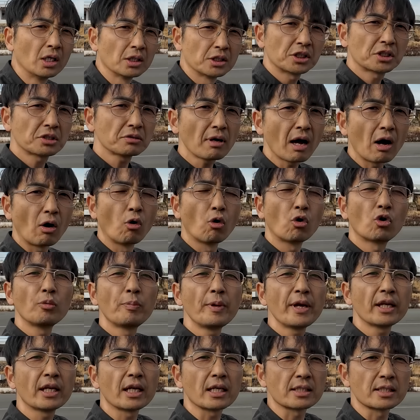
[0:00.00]
実は北
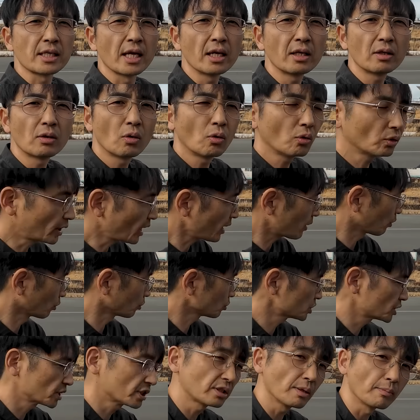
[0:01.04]
米では先行でこ
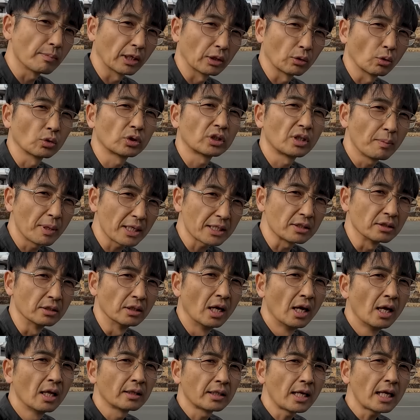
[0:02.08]
のシステムが載ってます
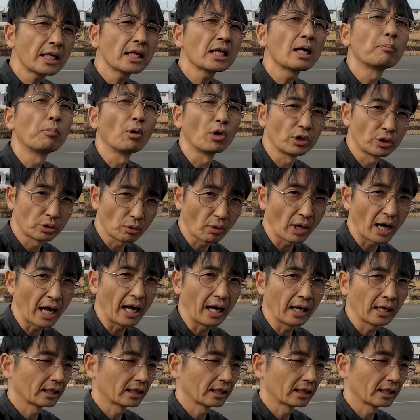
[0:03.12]
何がポイントか